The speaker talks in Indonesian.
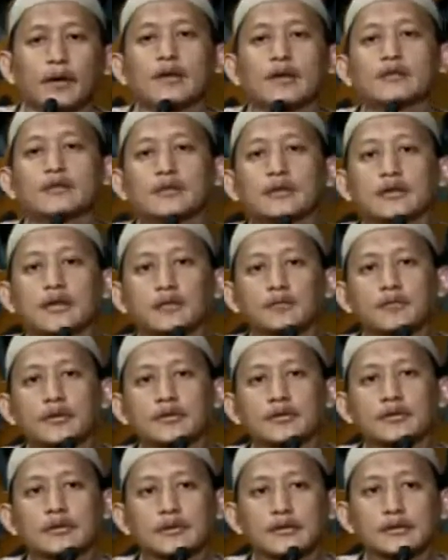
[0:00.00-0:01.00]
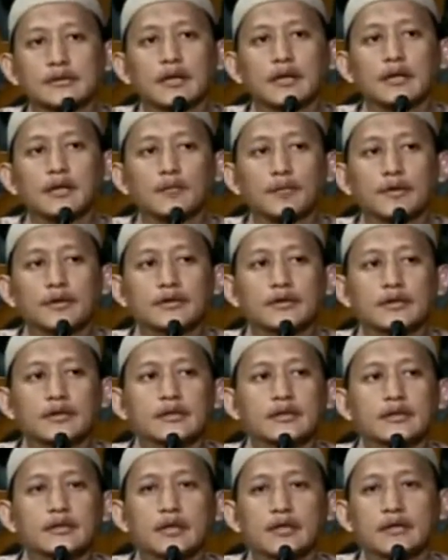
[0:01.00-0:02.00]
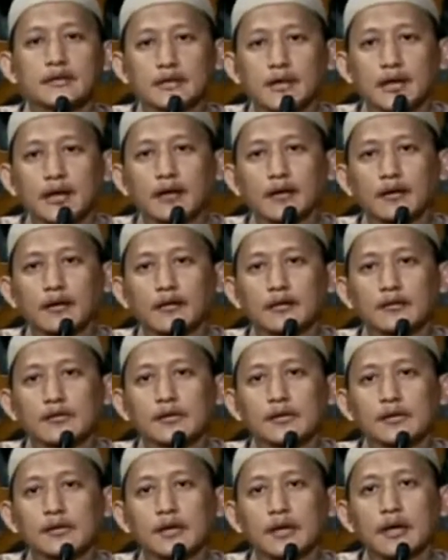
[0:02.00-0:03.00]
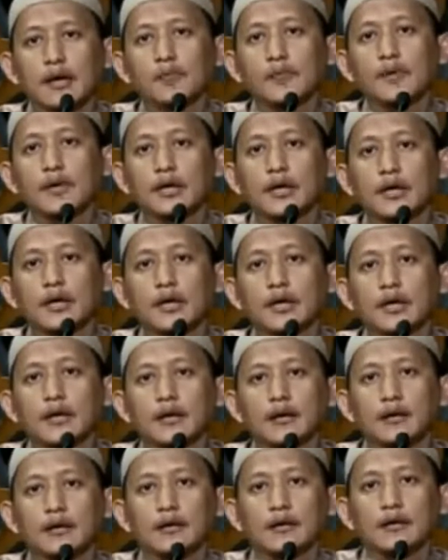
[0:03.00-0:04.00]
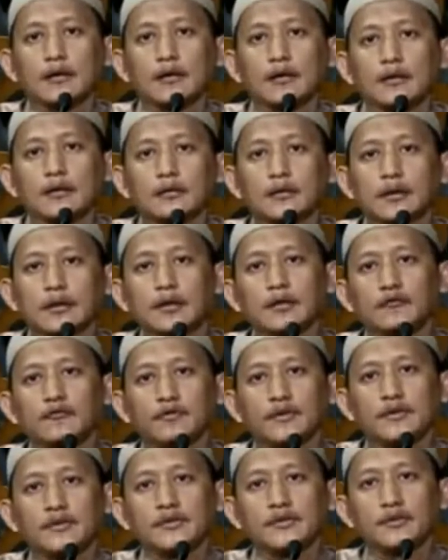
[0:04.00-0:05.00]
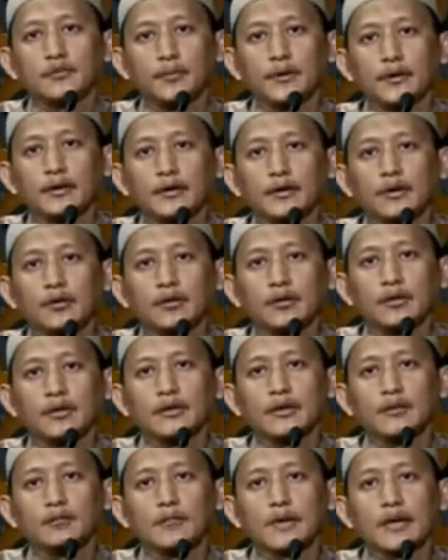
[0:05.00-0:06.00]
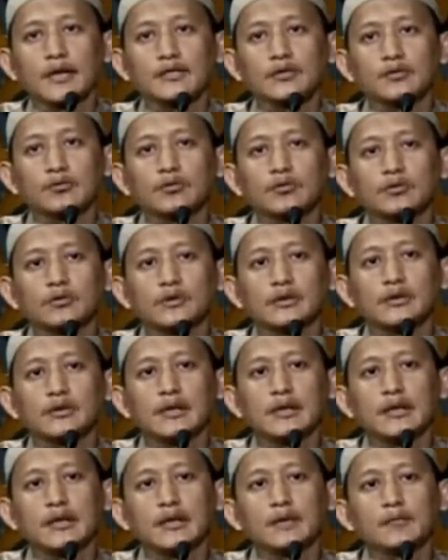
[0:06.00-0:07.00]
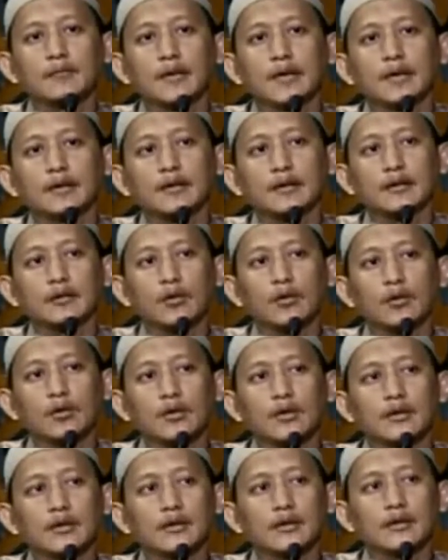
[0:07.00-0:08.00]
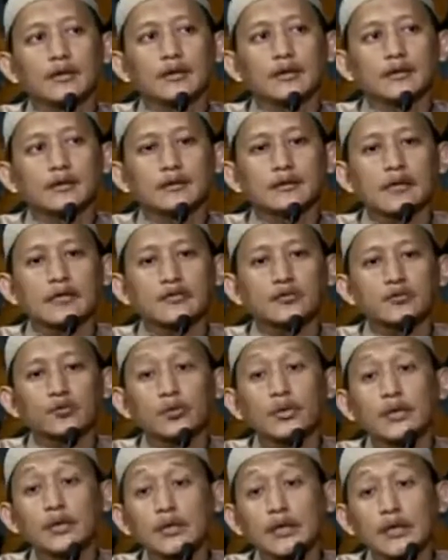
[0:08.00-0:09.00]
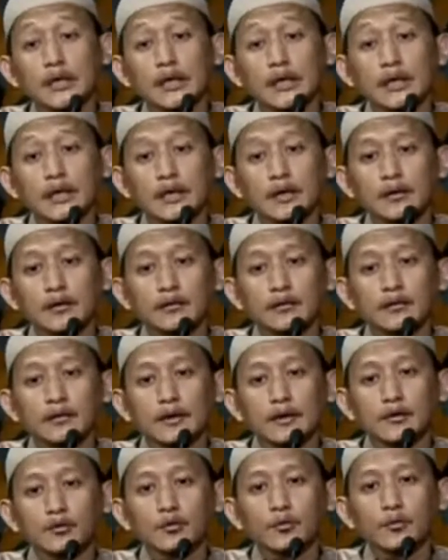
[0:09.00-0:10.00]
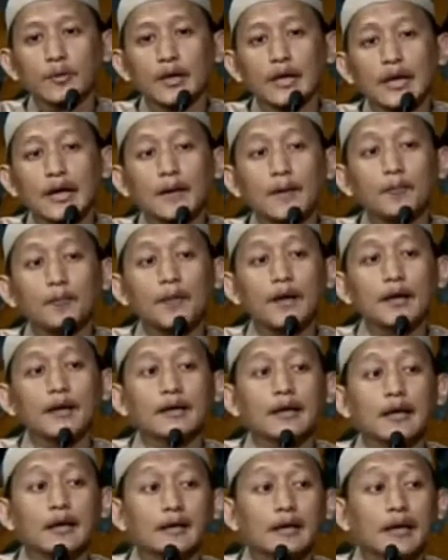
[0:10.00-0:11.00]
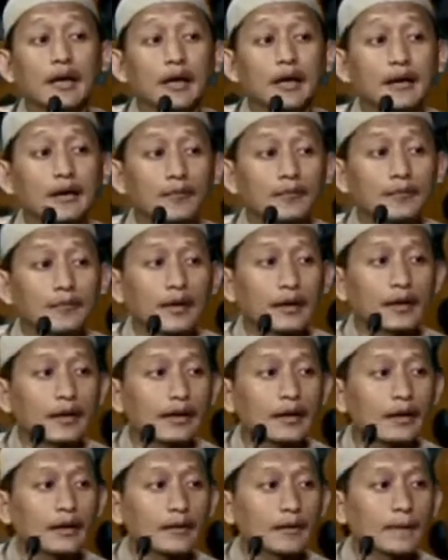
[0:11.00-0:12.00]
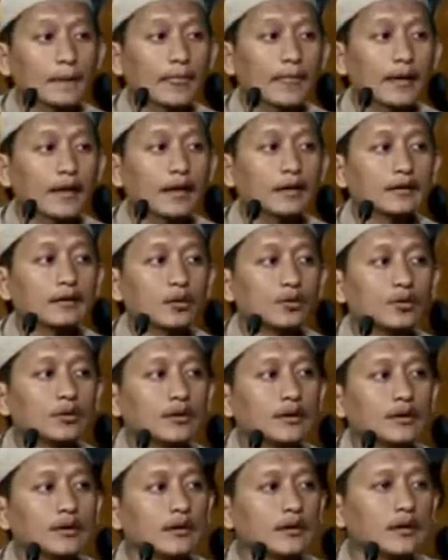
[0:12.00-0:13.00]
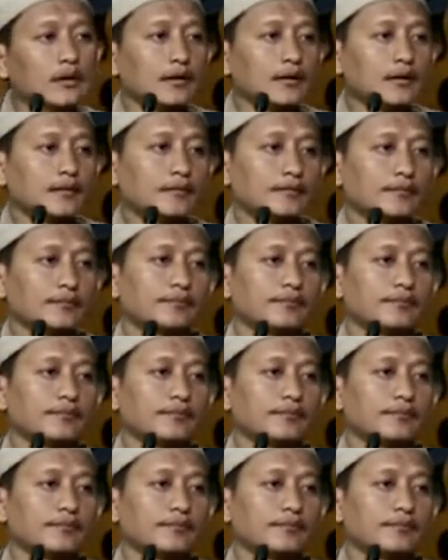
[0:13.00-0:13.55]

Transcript: Ada sedikit perselisihan, ada perselisihan apakah televisi video ini masuk di dalam kategori taswir, yaitu menggambar yang diharamkan atau tidak.